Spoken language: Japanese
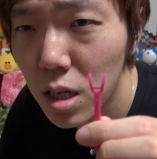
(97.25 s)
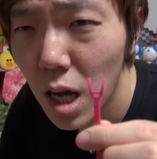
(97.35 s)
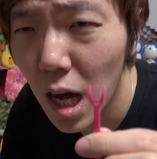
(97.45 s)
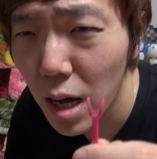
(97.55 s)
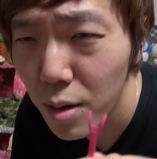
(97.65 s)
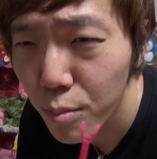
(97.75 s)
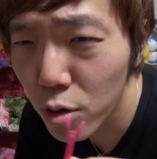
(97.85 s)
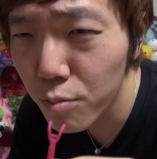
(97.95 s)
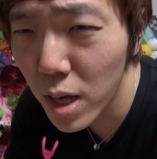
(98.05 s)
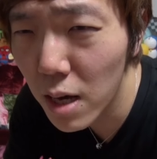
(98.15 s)
あ、
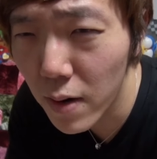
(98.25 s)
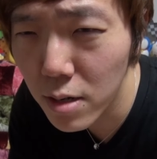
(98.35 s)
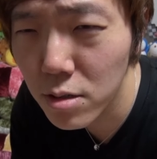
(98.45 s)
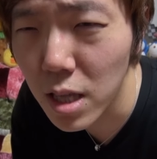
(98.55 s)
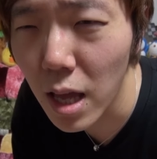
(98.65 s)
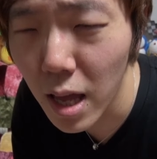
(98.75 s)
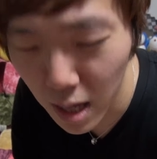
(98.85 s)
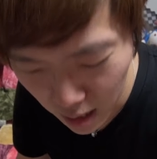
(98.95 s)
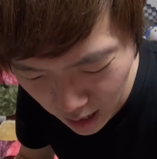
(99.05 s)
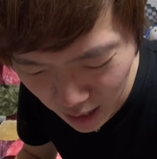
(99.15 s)
僕目が悪くて
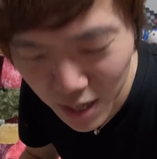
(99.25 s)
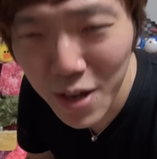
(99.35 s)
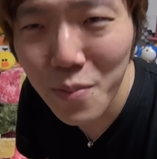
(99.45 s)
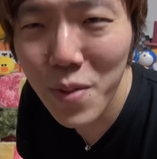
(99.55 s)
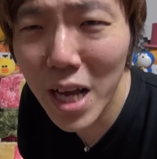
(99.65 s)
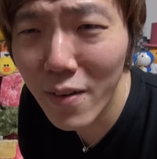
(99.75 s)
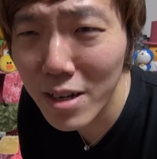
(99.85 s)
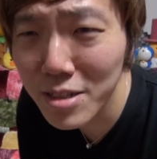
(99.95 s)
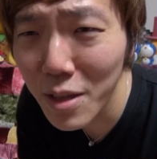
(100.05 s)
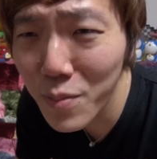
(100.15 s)
目が
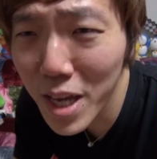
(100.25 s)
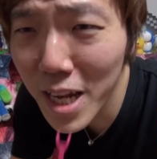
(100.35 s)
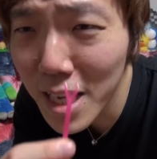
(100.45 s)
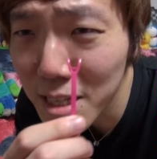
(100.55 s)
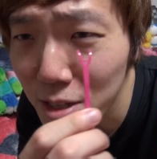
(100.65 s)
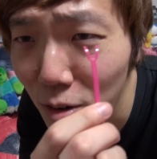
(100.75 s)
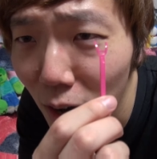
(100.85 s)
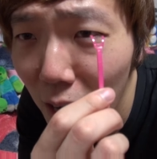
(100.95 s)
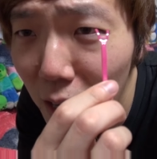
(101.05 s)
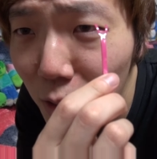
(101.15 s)
悪くて見えないんです
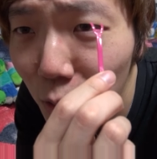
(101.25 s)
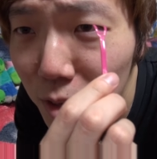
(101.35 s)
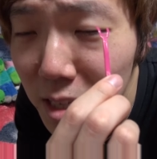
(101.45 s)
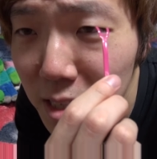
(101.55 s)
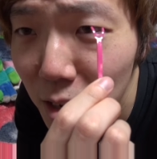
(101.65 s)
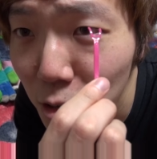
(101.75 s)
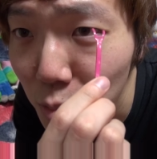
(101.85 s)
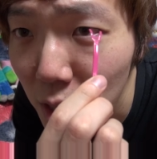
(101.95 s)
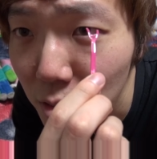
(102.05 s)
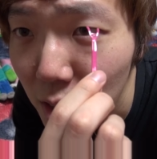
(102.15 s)
よ。あ、こんくらい近寄ると
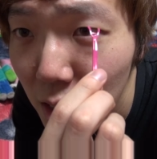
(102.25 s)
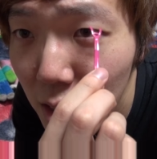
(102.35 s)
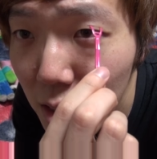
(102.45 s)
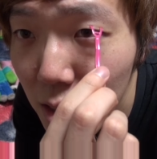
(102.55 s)
見えるね。